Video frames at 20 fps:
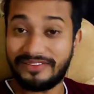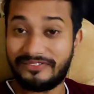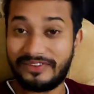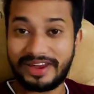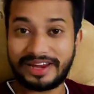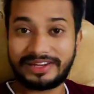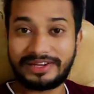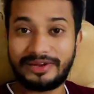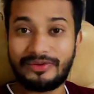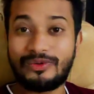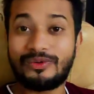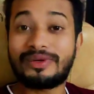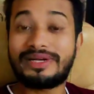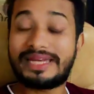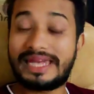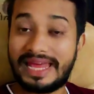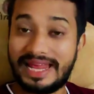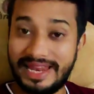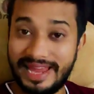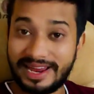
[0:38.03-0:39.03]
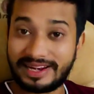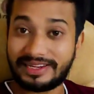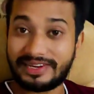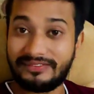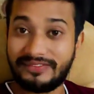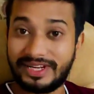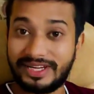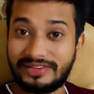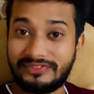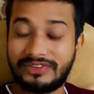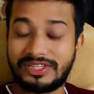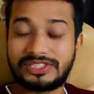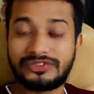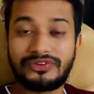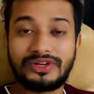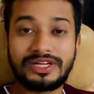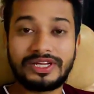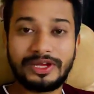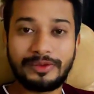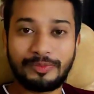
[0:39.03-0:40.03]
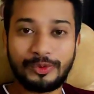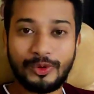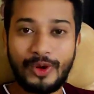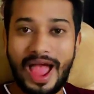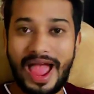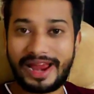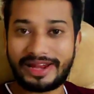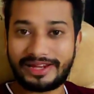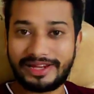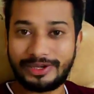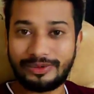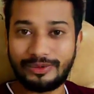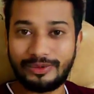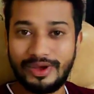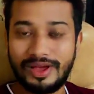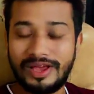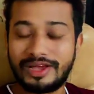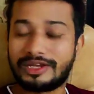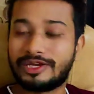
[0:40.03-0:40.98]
इफेक्टिव डेली एक्टिविटी विच विल कीप यू एक्टिव